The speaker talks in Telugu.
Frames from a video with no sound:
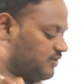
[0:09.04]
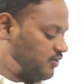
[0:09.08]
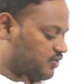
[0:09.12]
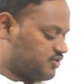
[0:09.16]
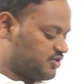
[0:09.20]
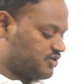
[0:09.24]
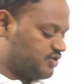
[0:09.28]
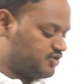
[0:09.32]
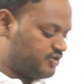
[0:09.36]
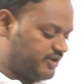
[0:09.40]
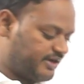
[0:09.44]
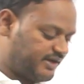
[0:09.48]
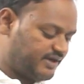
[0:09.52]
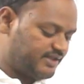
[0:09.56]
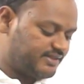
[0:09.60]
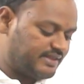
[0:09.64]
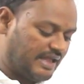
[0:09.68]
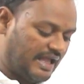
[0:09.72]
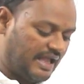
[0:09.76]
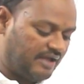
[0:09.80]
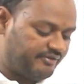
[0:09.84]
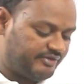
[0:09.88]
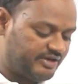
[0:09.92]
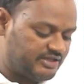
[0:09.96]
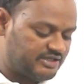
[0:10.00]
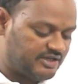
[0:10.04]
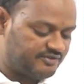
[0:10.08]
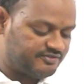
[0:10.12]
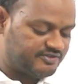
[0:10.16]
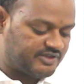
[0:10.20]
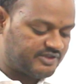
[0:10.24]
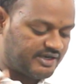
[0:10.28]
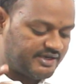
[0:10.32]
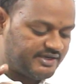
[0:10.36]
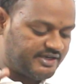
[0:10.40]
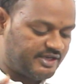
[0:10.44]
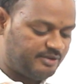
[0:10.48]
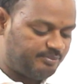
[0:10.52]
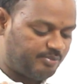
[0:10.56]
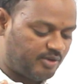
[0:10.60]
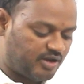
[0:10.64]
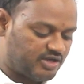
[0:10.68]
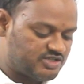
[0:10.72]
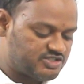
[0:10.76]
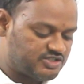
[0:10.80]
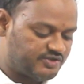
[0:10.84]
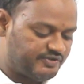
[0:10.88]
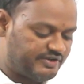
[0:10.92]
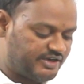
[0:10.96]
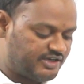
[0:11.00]
క్వశ్చన్ చూడండి ద యావరేజ్ ఆఫ్ థర్టీ
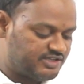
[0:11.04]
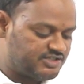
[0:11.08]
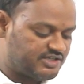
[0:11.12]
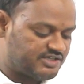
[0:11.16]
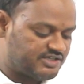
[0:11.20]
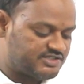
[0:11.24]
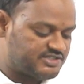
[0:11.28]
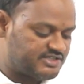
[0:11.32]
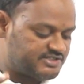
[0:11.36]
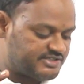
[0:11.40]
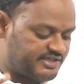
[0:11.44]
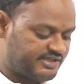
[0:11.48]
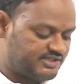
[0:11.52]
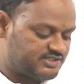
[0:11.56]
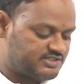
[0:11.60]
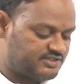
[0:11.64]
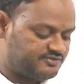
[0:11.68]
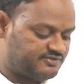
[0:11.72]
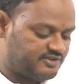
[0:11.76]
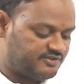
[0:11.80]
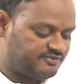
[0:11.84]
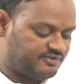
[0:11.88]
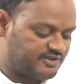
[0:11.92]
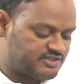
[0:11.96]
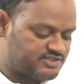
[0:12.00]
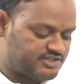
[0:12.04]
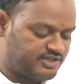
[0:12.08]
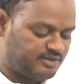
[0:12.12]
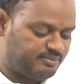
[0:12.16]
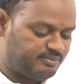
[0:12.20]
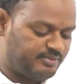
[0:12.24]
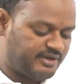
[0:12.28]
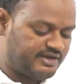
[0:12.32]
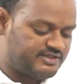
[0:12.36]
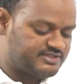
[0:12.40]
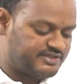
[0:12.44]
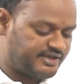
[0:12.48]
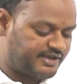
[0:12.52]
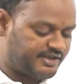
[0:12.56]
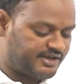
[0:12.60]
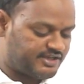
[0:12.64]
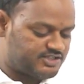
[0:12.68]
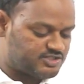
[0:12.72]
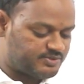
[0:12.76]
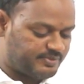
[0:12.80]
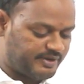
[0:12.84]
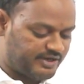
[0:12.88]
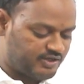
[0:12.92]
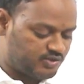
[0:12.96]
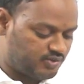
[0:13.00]
పాజిటివ్ ఇంటిజర్స్ ఇస్ ఎక్స్ ఇఫ్ ద ఫస్ట్ నెంబర్ ఈజ్
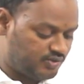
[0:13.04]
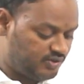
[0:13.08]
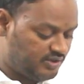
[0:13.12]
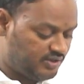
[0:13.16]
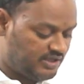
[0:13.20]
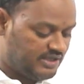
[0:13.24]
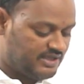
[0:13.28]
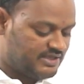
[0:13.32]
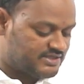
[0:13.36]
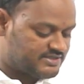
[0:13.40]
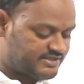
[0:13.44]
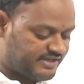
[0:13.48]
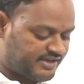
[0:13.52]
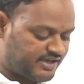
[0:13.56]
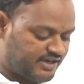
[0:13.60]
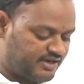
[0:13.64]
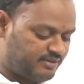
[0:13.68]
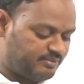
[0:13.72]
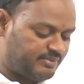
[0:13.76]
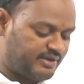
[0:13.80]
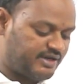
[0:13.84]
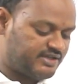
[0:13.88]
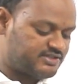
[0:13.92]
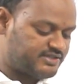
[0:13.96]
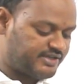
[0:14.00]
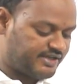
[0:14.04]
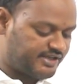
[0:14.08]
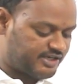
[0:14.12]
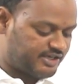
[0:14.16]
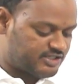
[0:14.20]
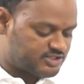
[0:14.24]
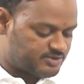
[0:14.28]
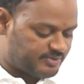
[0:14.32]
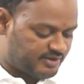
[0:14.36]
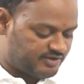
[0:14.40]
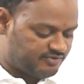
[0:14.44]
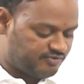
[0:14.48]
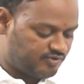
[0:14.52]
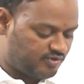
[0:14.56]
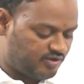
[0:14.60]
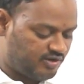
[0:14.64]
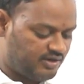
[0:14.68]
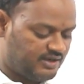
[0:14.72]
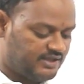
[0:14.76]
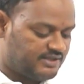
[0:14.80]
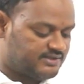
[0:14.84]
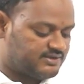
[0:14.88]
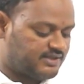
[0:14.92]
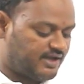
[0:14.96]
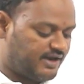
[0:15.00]
ఇంక్రీజ్ బై టూ సెకండ్ నెంబర్ ఈజ్ ఇంక్రీజ్ బై
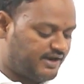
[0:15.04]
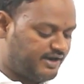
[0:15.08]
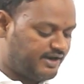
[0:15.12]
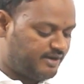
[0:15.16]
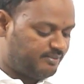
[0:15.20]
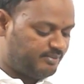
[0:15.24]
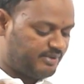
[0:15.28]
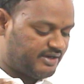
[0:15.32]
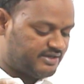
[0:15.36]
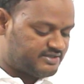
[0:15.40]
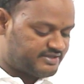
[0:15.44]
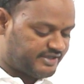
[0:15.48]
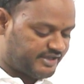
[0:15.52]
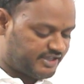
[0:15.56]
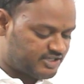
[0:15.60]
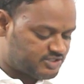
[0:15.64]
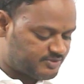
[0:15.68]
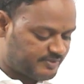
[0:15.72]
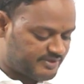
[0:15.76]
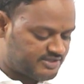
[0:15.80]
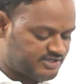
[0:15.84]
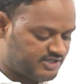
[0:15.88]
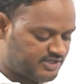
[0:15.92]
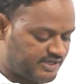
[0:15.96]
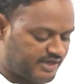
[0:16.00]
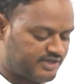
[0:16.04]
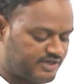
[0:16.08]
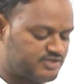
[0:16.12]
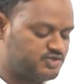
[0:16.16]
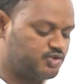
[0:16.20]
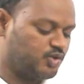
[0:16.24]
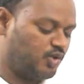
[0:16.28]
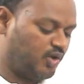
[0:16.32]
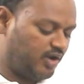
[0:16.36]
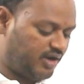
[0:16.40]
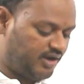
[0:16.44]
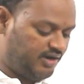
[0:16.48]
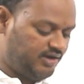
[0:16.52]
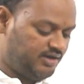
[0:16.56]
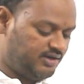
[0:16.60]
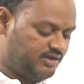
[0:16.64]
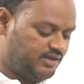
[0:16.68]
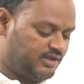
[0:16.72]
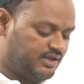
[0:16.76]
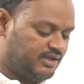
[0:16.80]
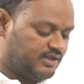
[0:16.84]
ఫోర్ థర్డ్ నెంబర్ ఈజ్ ఇంక్రీజ్ బై సిక్స్ అండ్ సో ఆన్